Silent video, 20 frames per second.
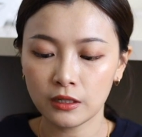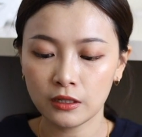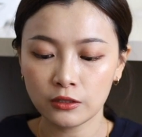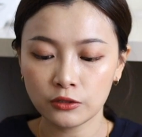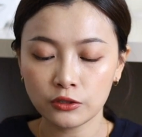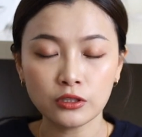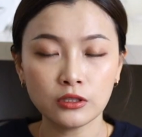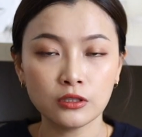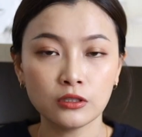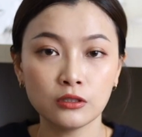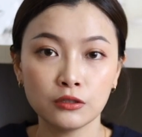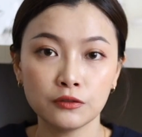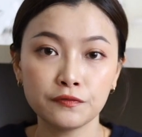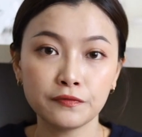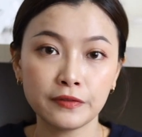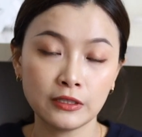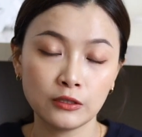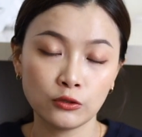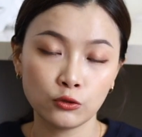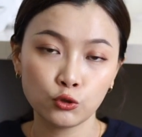呢是
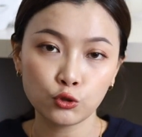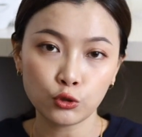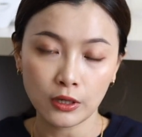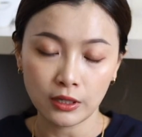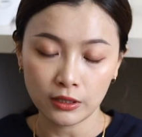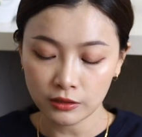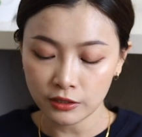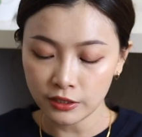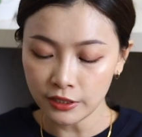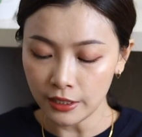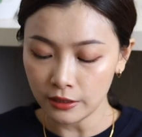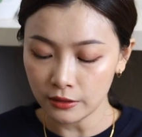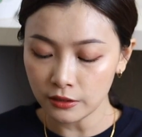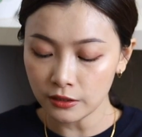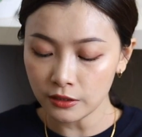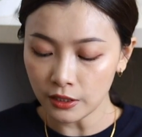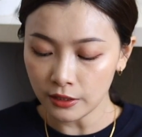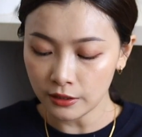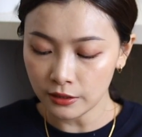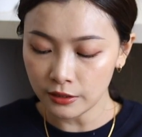粉霜，
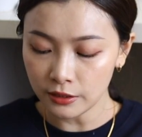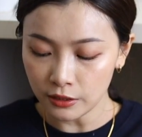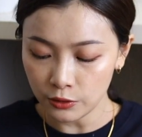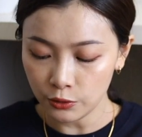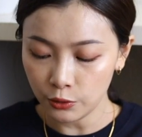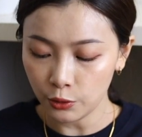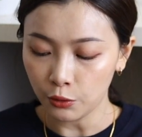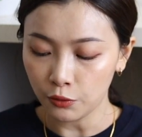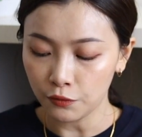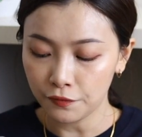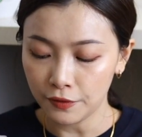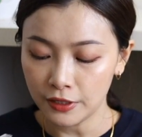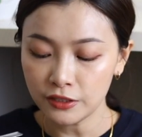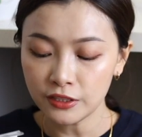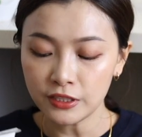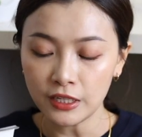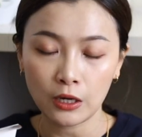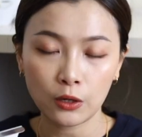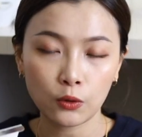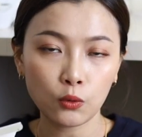前阵子有分
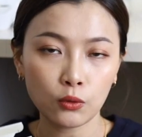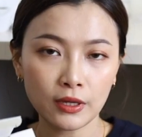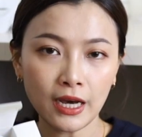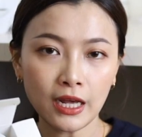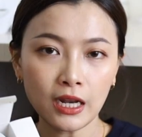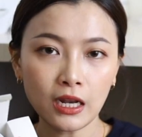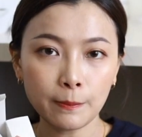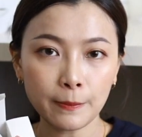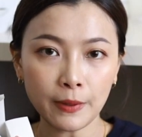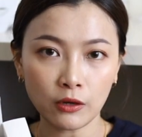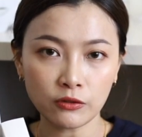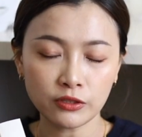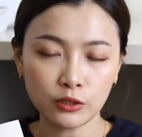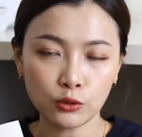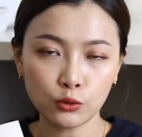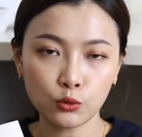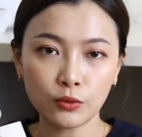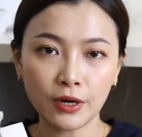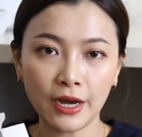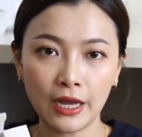享过，它的保
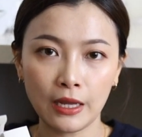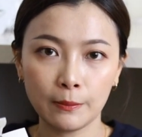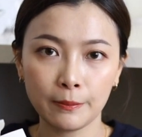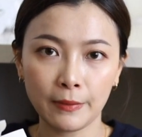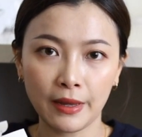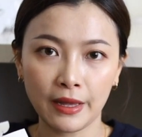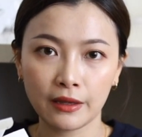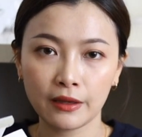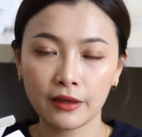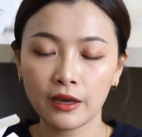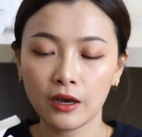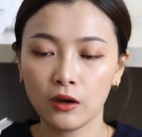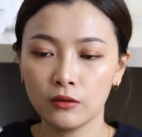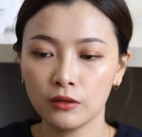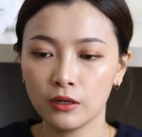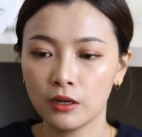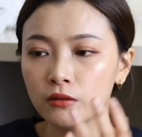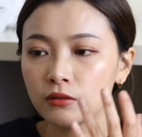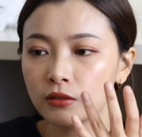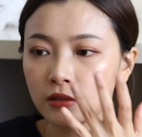湿度还蛮
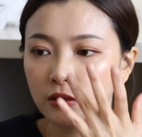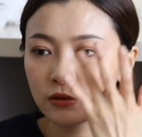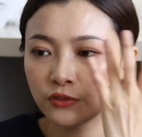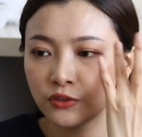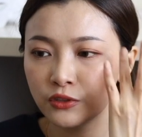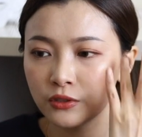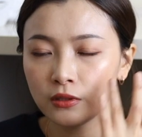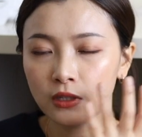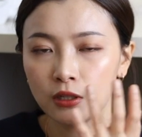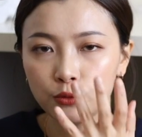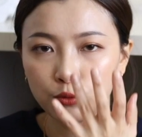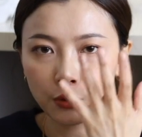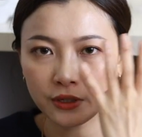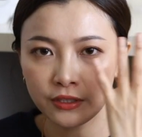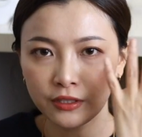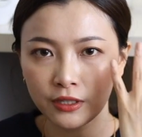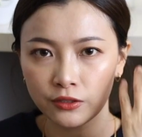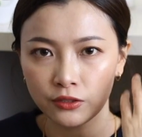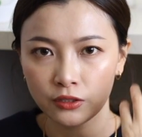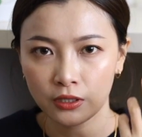高，然后整个质地
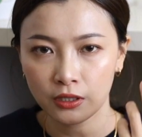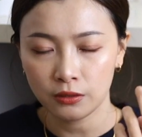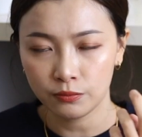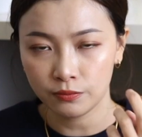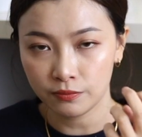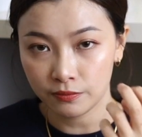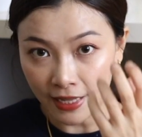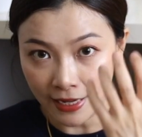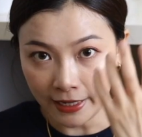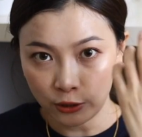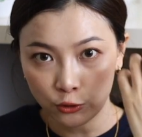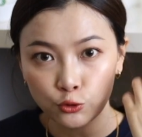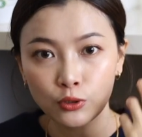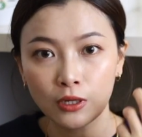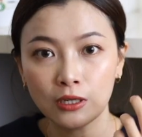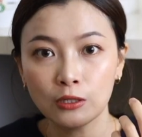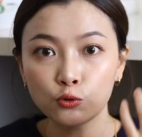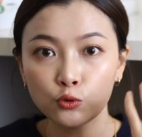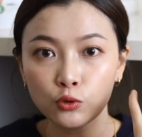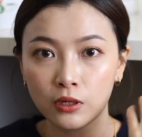推起来是很奶
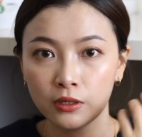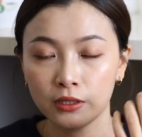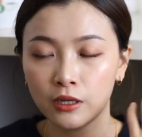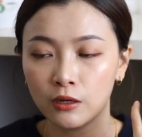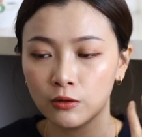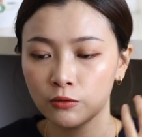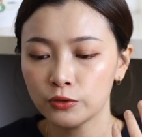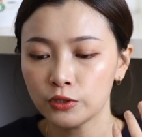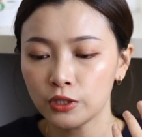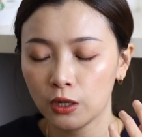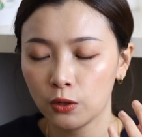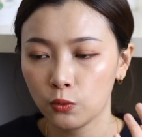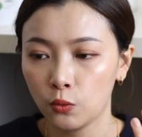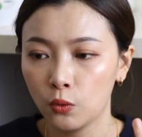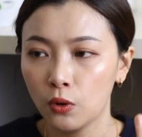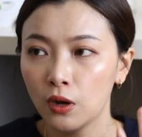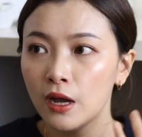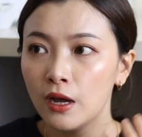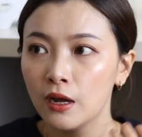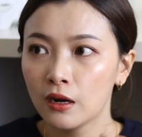霜状那种效果。
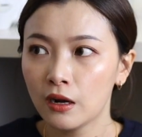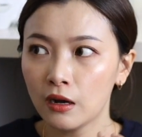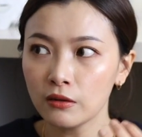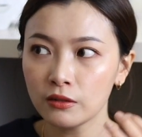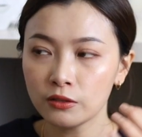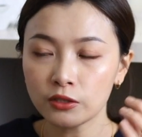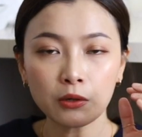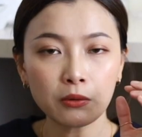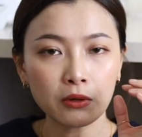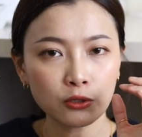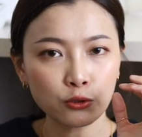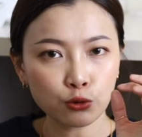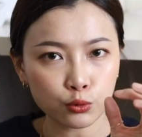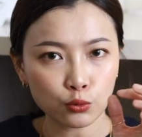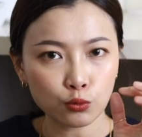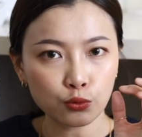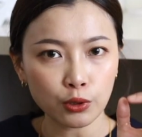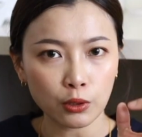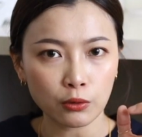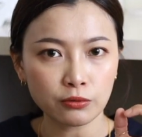然后你稍微
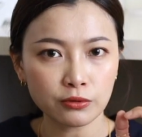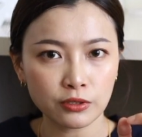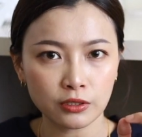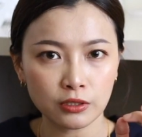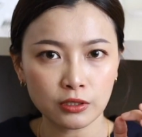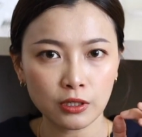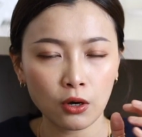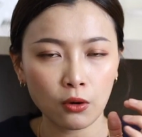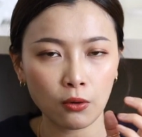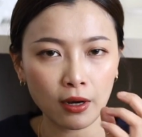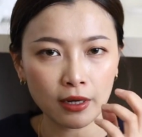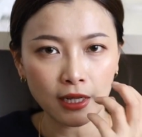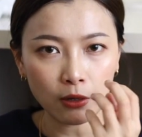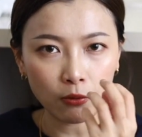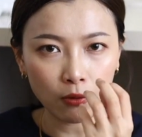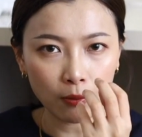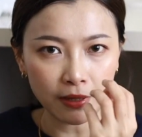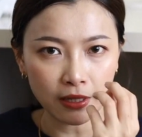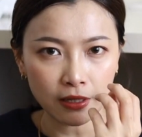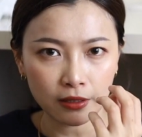出油之后啊，
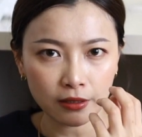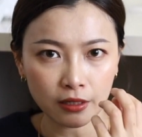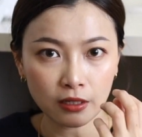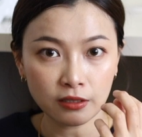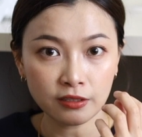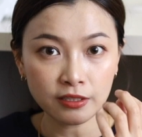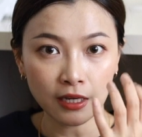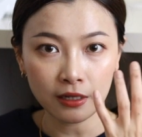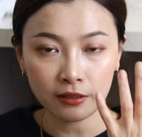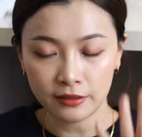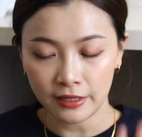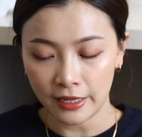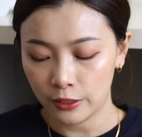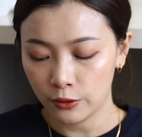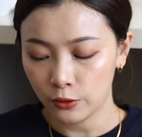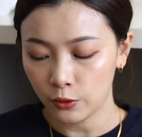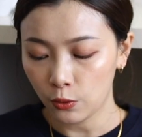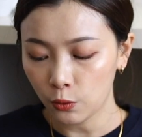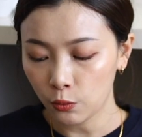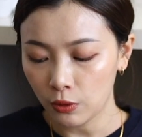它会变得更加奶
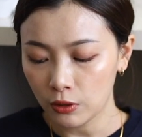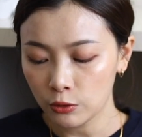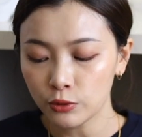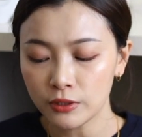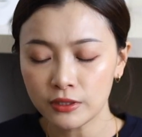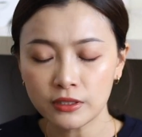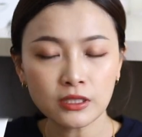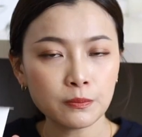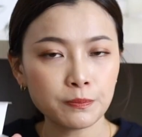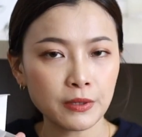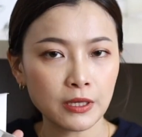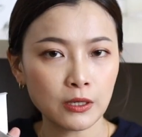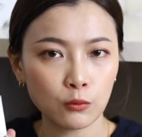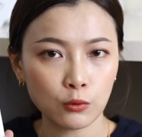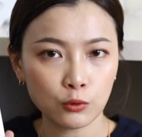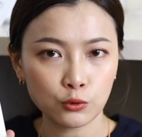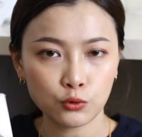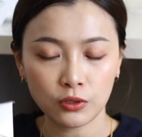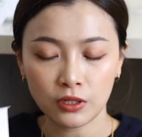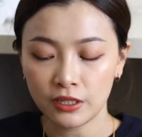油光，所以这瓶
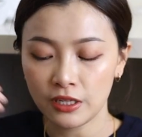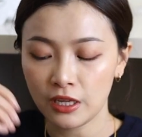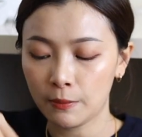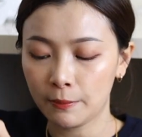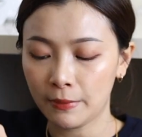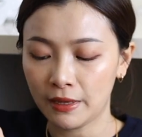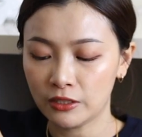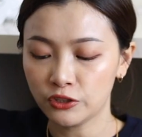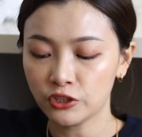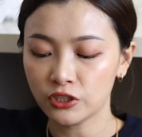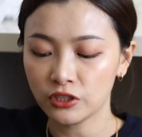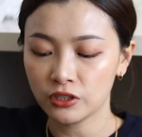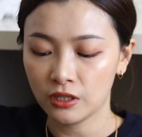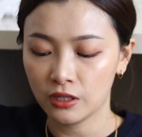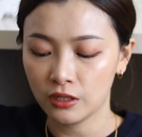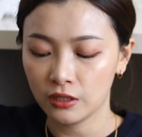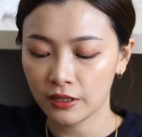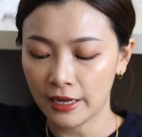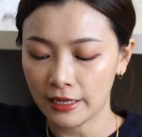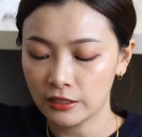我觉得也蛮适
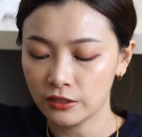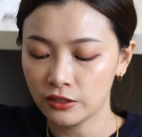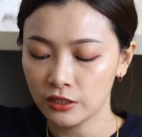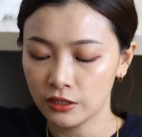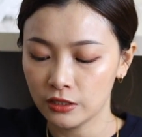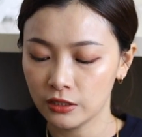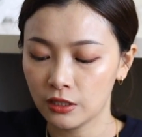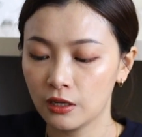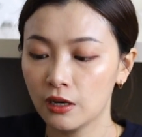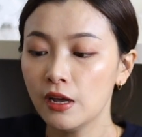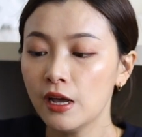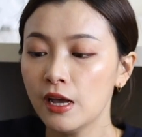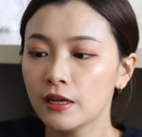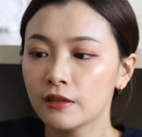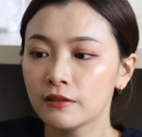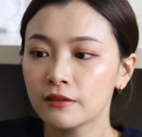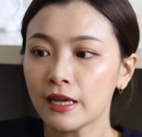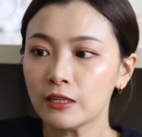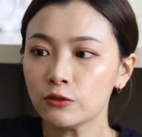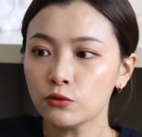合干皮的。
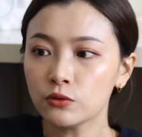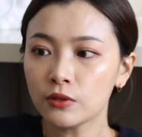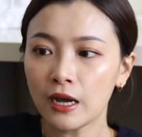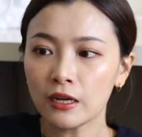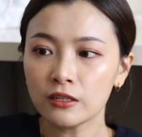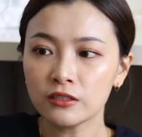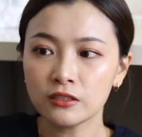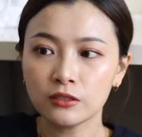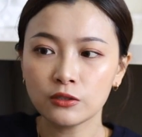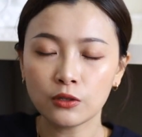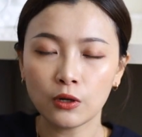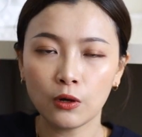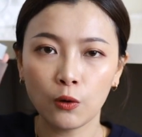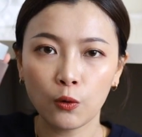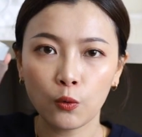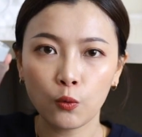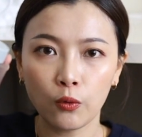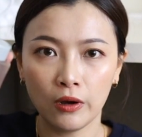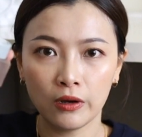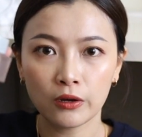但就它是这
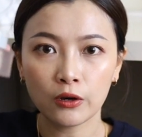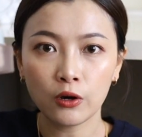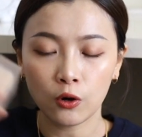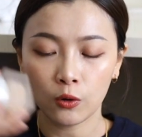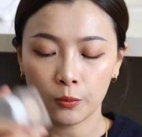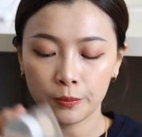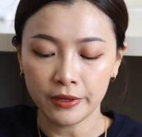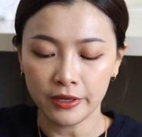种广口